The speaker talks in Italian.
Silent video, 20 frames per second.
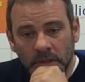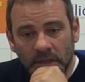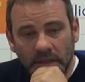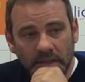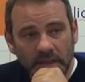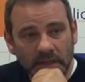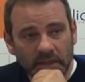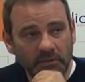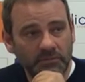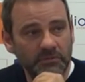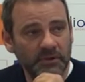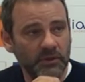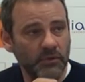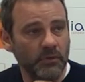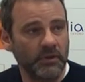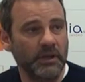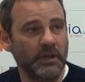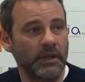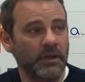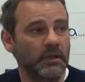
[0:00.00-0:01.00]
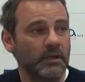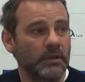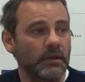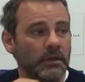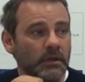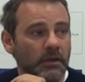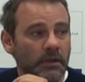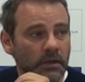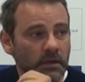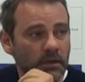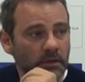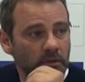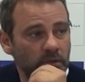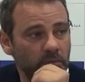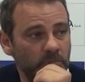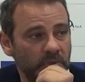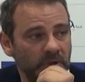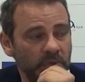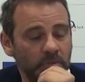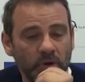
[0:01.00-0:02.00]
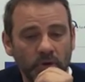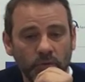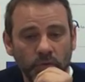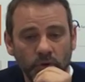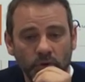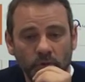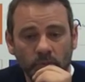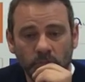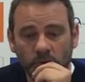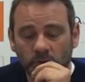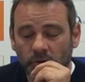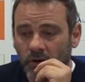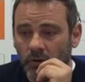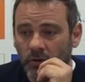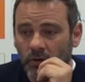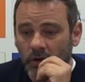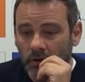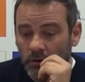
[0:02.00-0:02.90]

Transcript: Al di là del fatto che il primo a cui, rompono,